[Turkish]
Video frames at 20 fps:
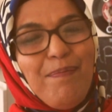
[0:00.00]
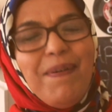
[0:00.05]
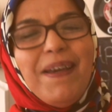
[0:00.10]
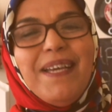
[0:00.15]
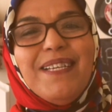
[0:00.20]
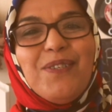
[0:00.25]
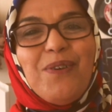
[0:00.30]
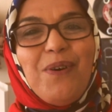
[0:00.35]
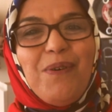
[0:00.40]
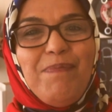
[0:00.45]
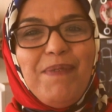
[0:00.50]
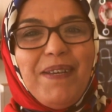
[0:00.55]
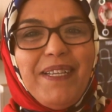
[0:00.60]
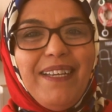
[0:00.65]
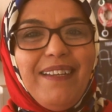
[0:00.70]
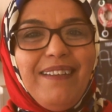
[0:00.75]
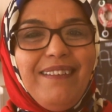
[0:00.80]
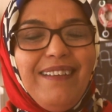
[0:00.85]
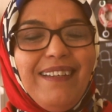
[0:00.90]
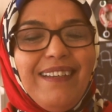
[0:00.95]
epey
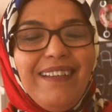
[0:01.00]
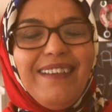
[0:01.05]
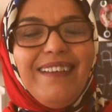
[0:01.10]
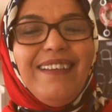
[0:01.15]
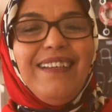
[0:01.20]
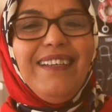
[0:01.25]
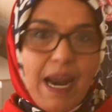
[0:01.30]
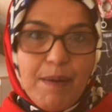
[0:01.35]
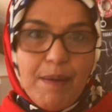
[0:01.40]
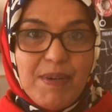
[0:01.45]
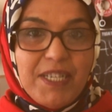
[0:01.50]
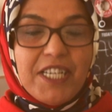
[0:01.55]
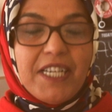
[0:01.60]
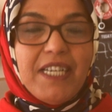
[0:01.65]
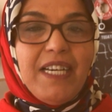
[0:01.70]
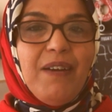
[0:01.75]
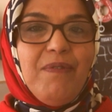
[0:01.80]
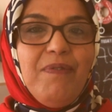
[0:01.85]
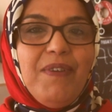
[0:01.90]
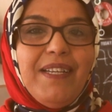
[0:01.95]
sohbet ettik.
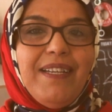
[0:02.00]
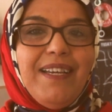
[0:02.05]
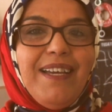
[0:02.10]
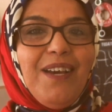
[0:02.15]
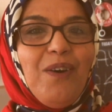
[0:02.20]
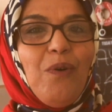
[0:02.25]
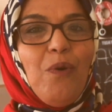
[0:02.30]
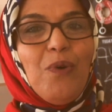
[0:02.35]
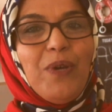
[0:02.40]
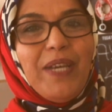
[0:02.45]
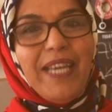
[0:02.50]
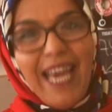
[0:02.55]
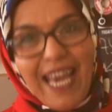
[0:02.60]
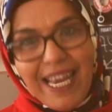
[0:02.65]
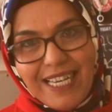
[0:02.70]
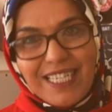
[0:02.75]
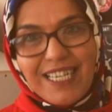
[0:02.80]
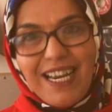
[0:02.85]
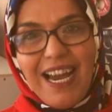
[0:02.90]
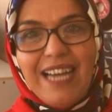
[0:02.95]
Sarmaşık Kafe'de o
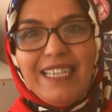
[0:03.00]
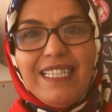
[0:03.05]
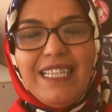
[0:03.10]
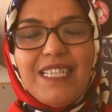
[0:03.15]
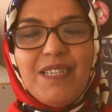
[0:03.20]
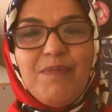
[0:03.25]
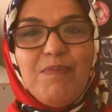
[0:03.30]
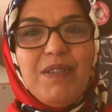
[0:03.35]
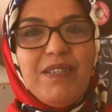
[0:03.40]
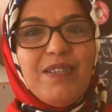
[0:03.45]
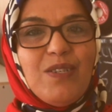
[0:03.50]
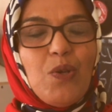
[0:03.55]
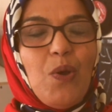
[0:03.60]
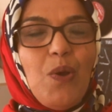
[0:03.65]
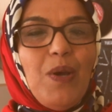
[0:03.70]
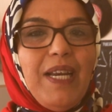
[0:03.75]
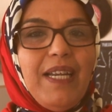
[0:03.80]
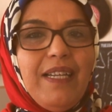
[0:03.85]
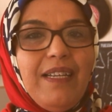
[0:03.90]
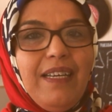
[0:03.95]
genç kardeşimin
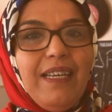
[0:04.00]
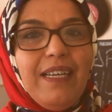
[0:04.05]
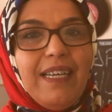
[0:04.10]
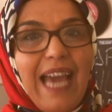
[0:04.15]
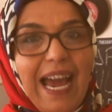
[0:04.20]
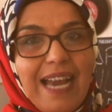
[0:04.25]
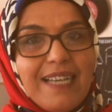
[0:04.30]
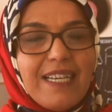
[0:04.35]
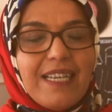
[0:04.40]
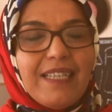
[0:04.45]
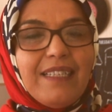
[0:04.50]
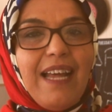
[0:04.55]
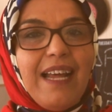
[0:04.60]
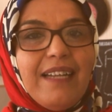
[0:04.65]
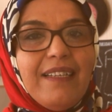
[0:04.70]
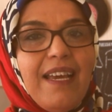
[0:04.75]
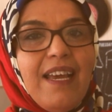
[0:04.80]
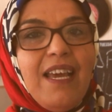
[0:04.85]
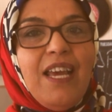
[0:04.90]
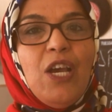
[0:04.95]
söylediği
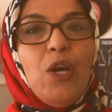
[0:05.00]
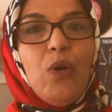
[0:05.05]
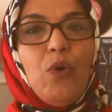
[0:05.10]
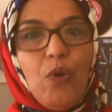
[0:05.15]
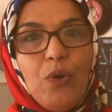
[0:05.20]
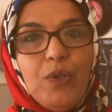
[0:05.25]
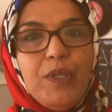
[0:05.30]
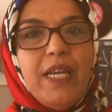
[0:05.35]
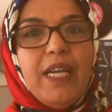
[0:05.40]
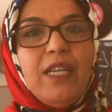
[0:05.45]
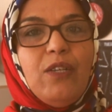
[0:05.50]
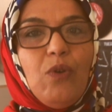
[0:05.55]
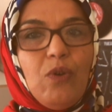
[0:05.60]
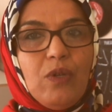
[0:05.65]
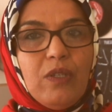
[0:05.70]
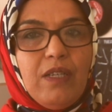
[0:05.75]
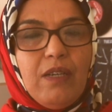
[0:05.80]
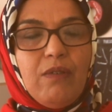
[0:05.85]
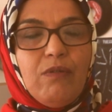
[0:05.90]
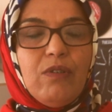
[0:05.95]
gerçekten de konuya
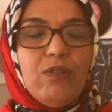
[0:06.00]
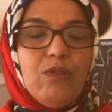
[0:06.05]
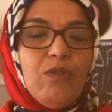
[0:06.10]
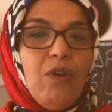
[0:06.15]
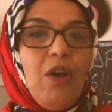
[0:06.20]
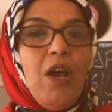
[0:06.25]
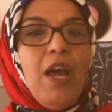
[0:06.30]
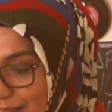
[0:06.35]
nokta vurdu.